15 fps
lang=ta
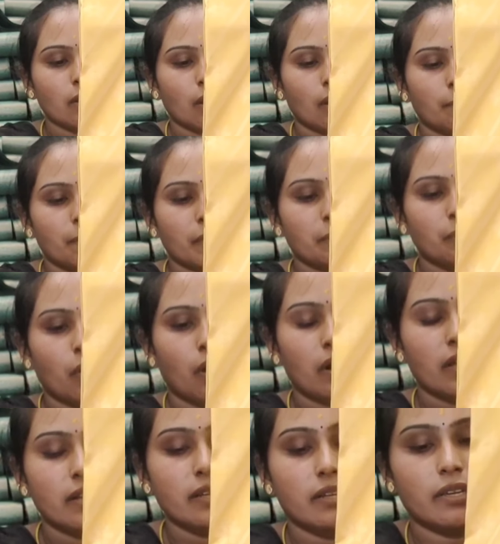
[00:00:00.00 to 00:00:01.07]
காப்பர்
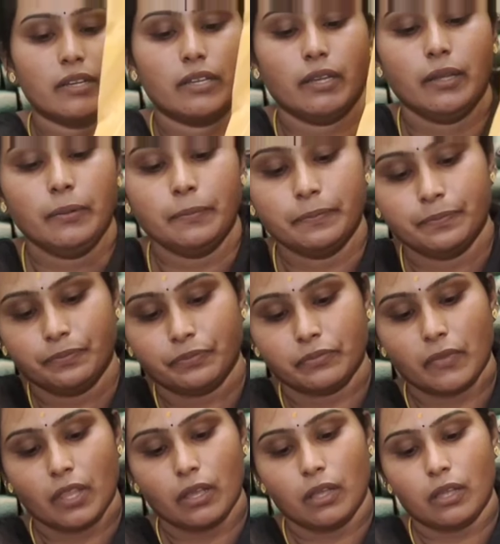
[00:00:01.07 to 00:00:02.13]
பார்டர் இருக்குது
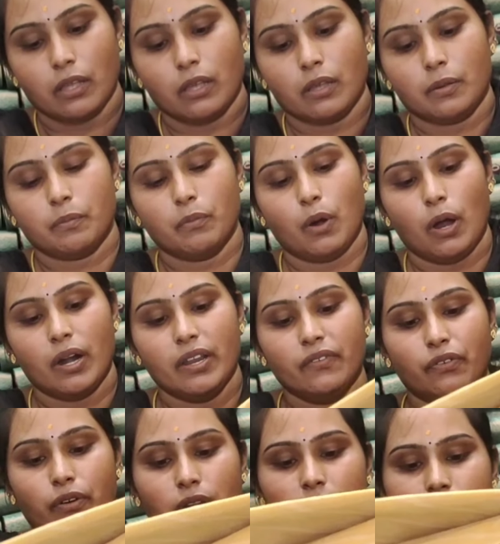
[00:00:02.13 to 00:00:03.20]
பாடி
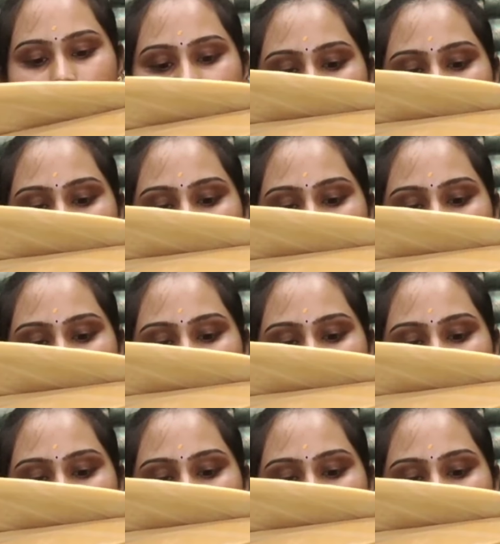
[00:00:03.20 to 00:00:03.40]
ஃபுல்லாக